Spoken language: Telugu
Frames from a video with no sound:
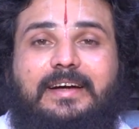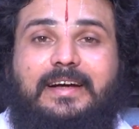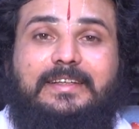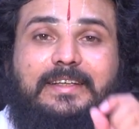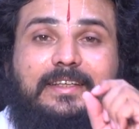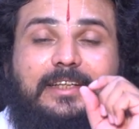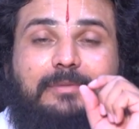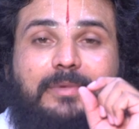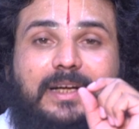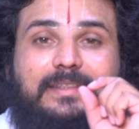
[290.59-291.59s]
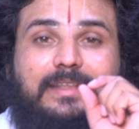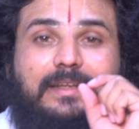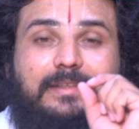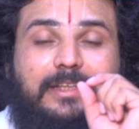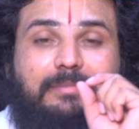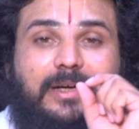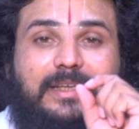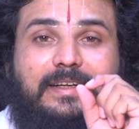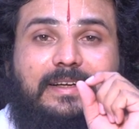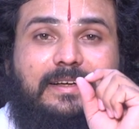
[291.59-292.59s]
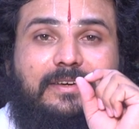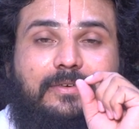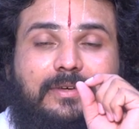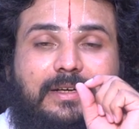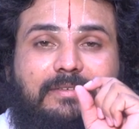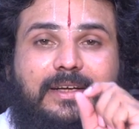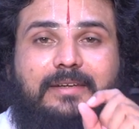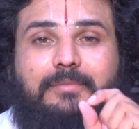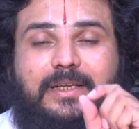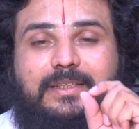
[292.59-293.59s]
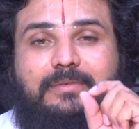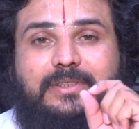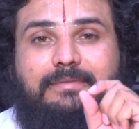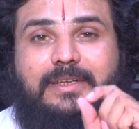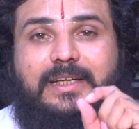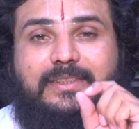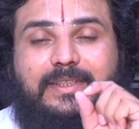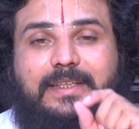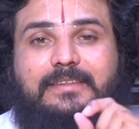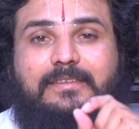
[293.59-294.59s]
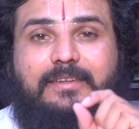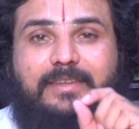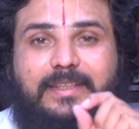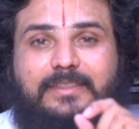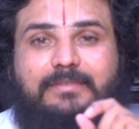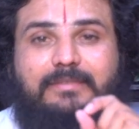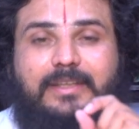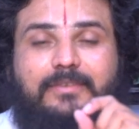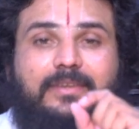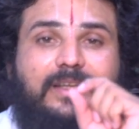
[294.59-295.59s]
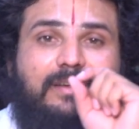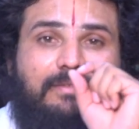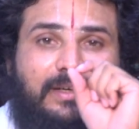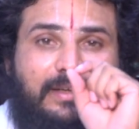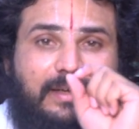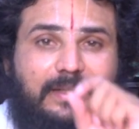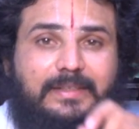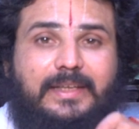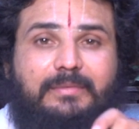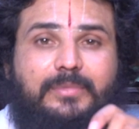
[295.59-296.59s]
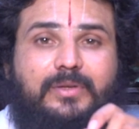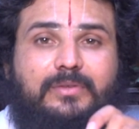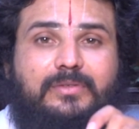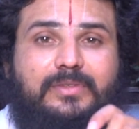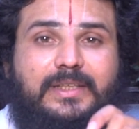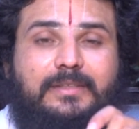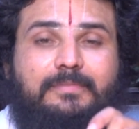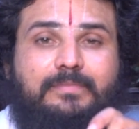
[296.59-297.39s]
కానీ నిర్మాత నిర్మాణ రంగంలో ఉన్న వారికి మాత్రం సింహరాశి జాతకులు ఎవరైతే ఉంటారో వాళ్ళకి ఆదాయం పెరుగుతుంది